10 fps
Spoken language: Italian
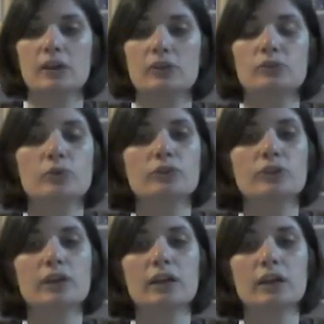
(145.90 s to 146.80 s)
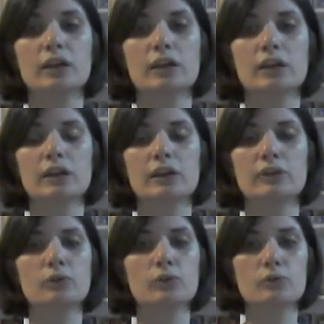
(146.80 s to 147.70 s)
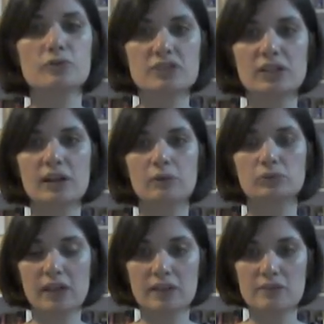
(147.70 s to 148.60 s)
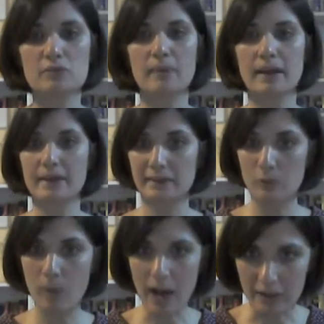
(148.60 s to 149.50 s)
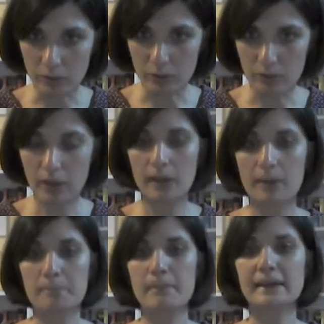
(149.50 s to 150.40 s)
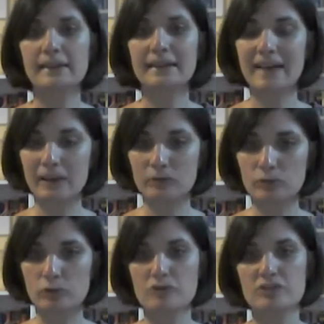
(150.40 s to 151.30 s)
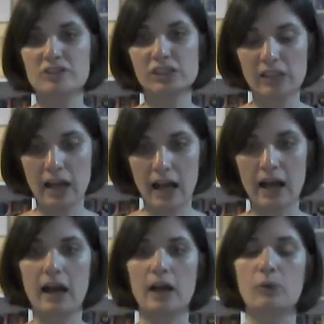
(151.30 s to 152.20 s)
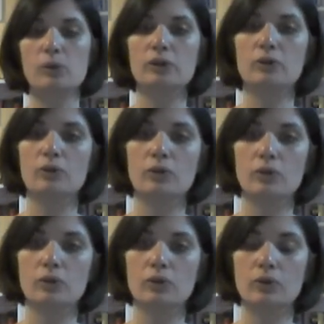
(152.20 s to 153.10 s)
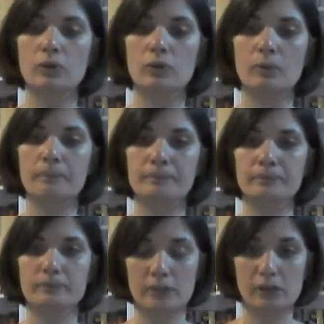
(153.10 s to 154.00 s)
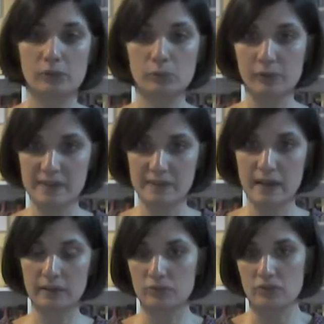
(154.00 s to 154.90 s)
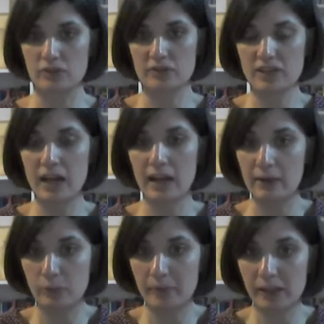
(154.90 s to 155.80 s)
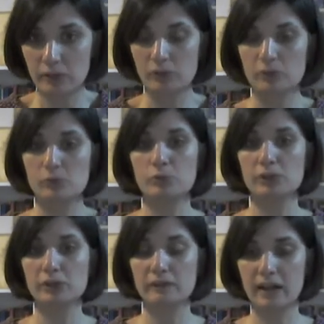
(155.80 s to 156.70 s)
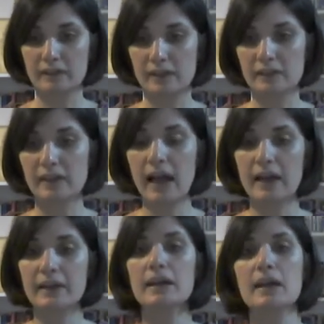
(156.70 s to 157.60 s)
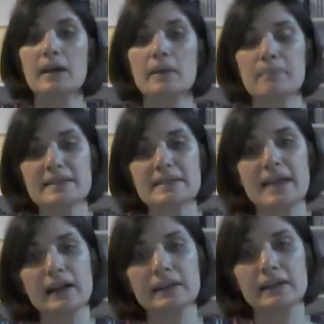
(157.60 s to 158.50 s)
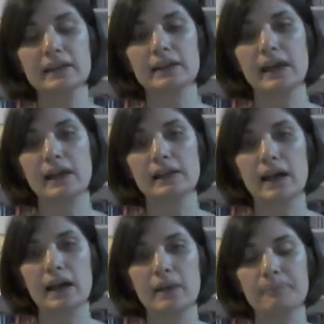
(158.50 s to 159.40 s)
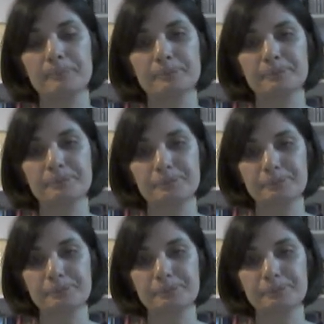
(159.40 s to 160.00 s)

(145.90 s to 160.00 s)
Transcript: Non, eh, non lo considera un testo mai adeguato, mai adatto sia a quello mm, che lui sta, cioè sia all'argomento di cui lui va a trattare, ma sia anche alla, mm,